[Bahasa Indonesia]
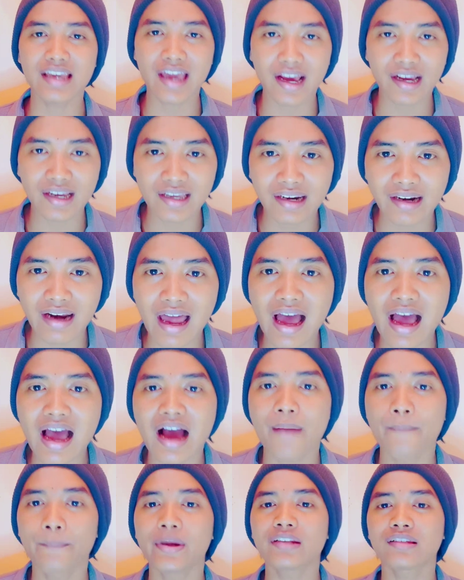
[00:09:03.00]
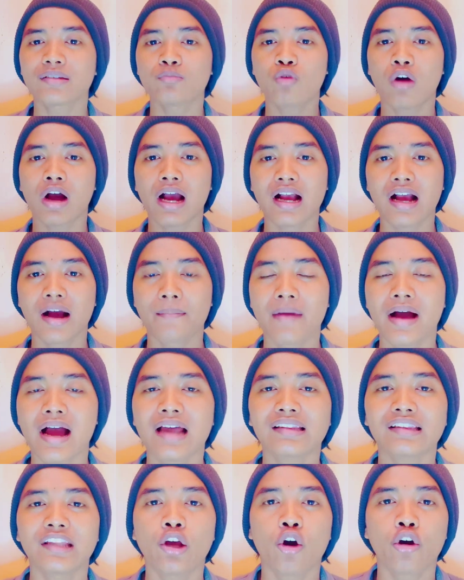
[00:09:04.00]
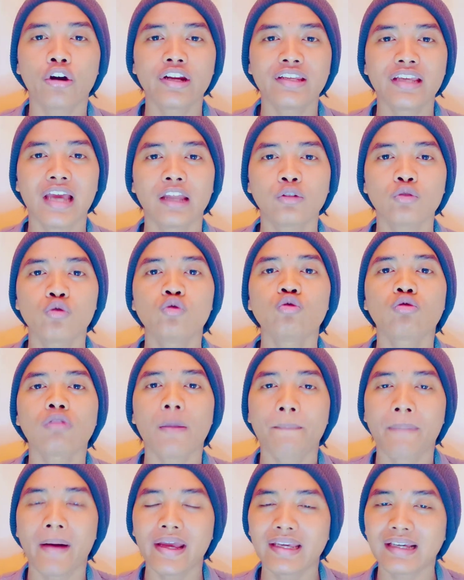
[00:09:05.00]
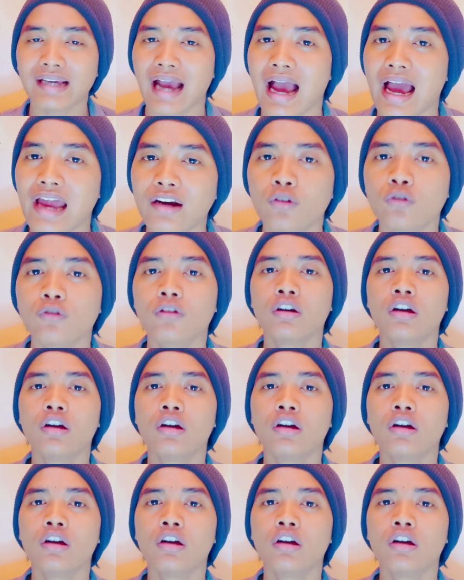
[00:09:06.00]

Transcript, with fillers: saya kira hampir semua agama teorinya itu untuk kebaikan